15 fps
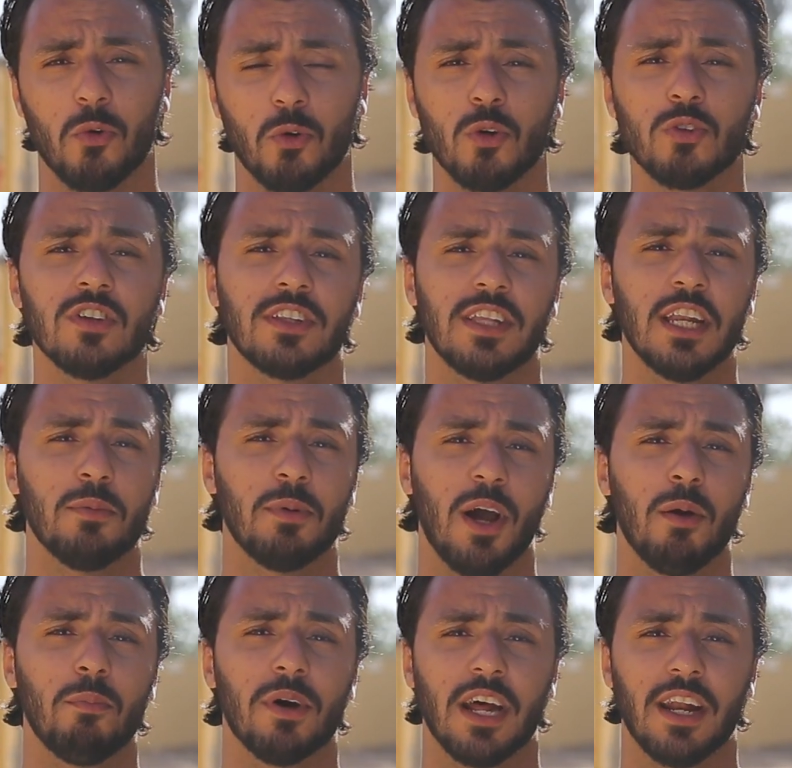والنص التاني
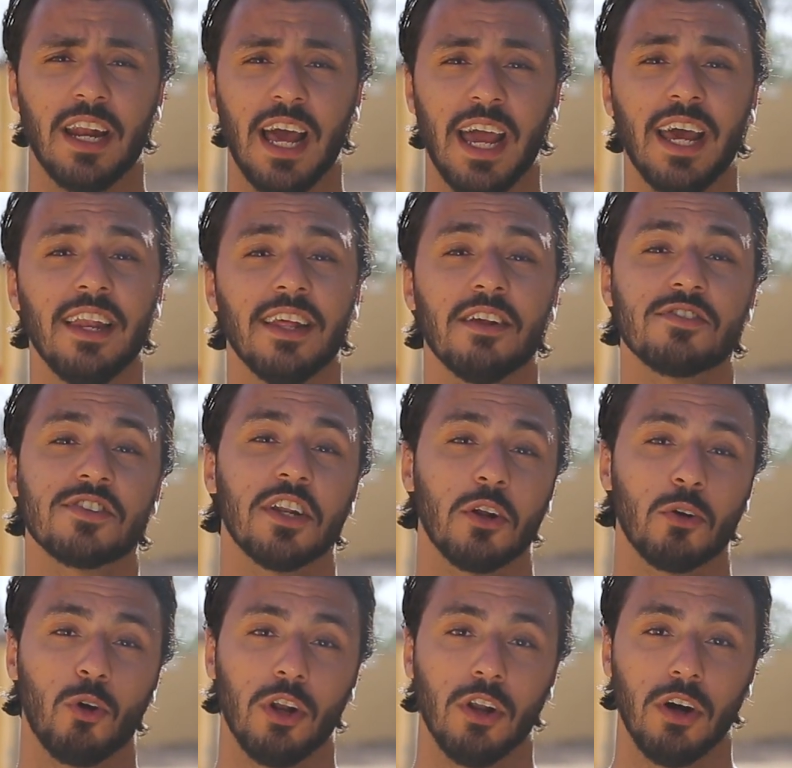بيعبر عن الحياة اللي نفسنا
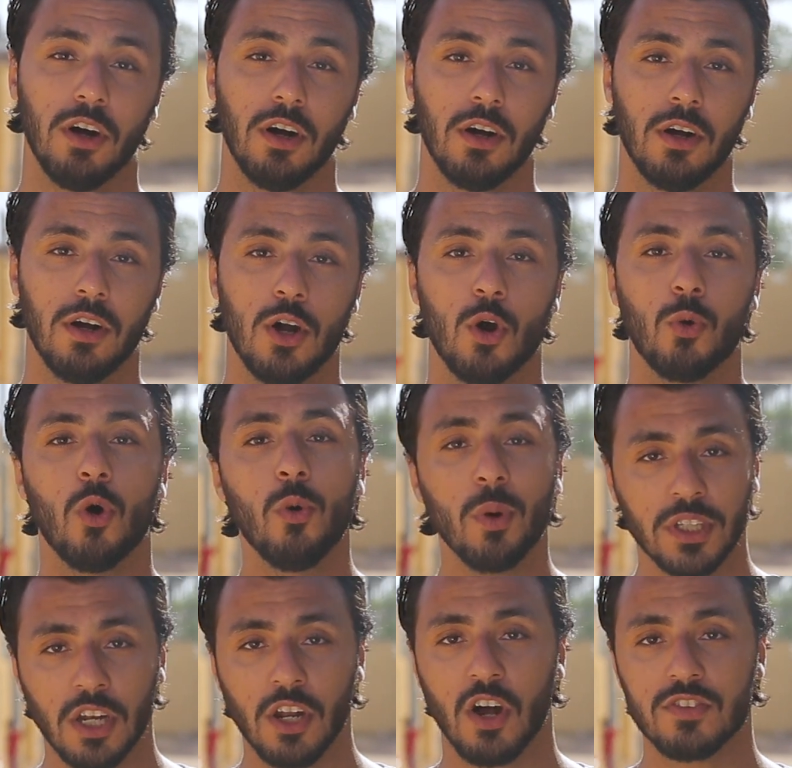نروح لها
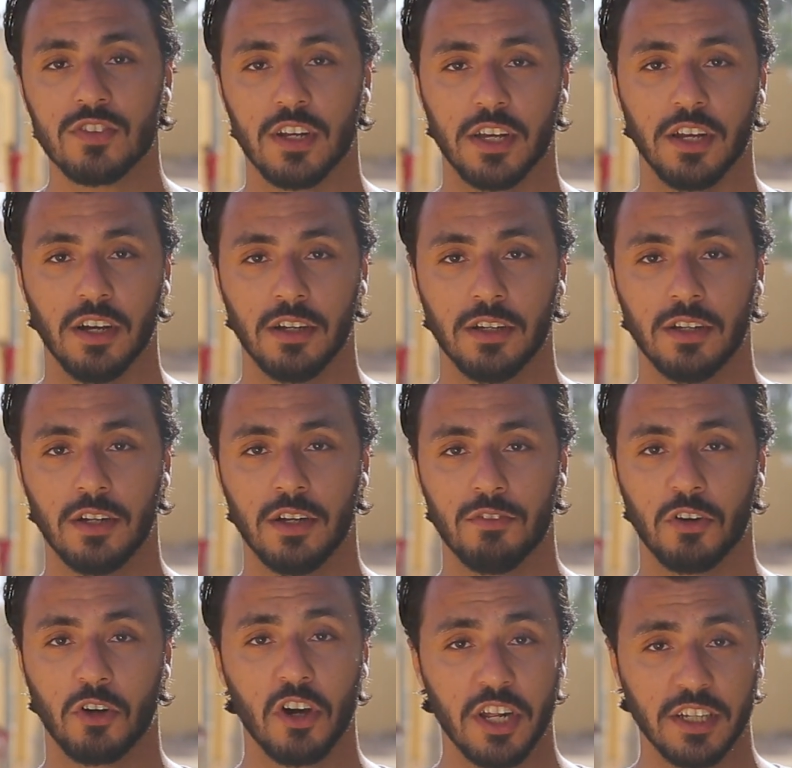وهو ده اللي حاصل هنا
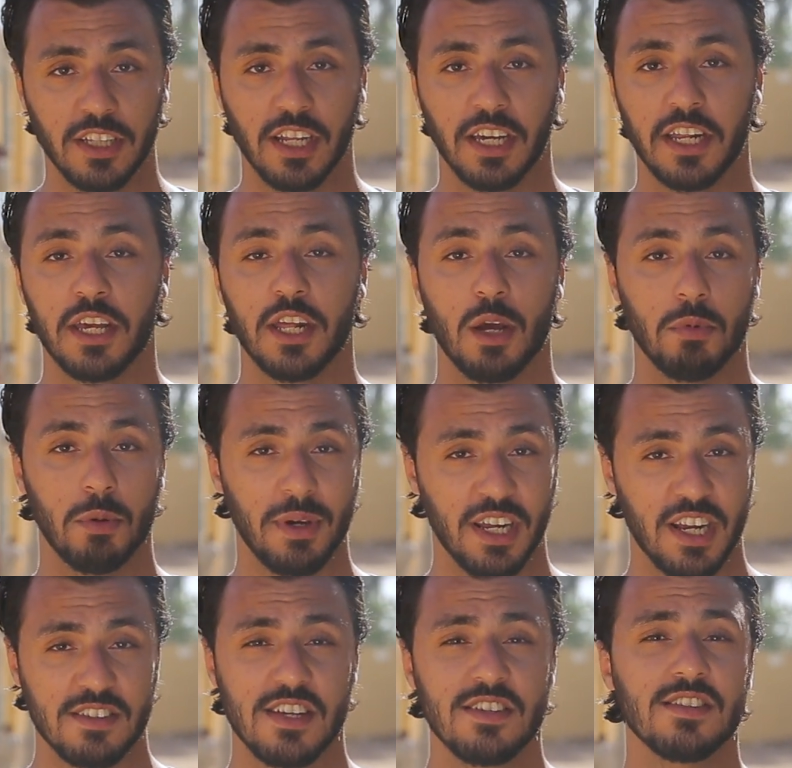في قرية الغريرة
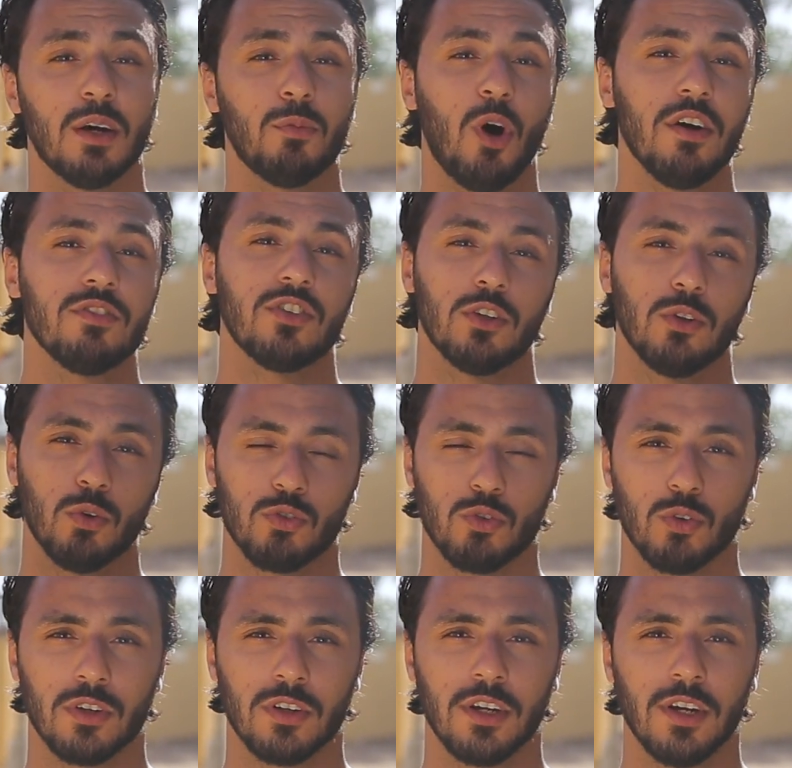بمركز إسنا محافظة الأقصر